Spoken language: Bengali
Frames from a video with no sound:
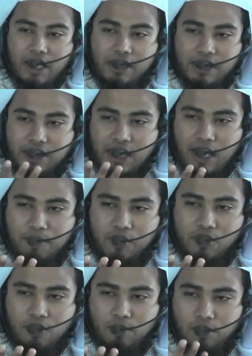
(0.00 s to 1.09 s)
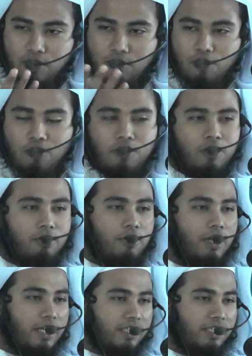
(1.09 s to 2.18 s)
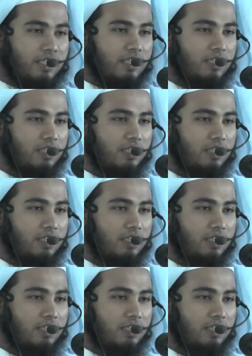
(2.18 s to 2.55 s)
আজকে সারা বিশ্বের মধ্যে কলঙ্কিত হয়ে গেছে